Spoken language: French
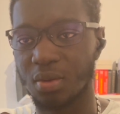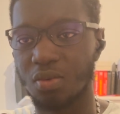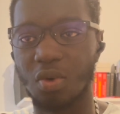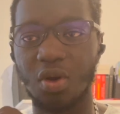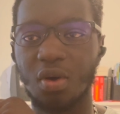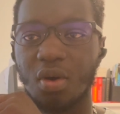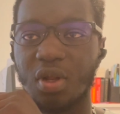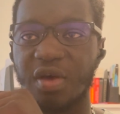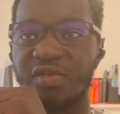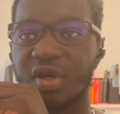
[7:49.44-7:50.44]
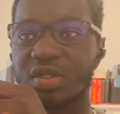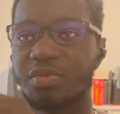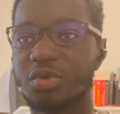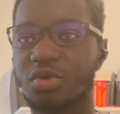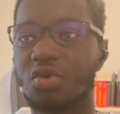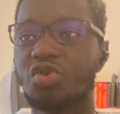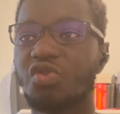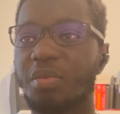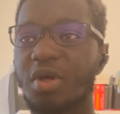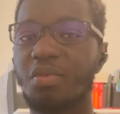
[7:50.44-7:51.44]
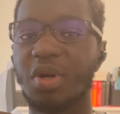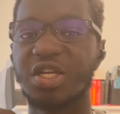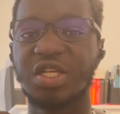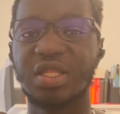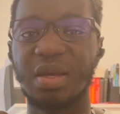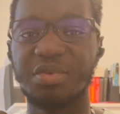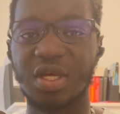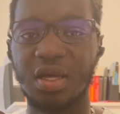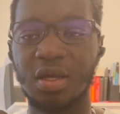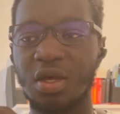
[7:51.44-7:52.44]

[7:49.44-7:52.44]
Ou alors l'inverse, parce que quand tu vois par exemple la chaîne d'Amza,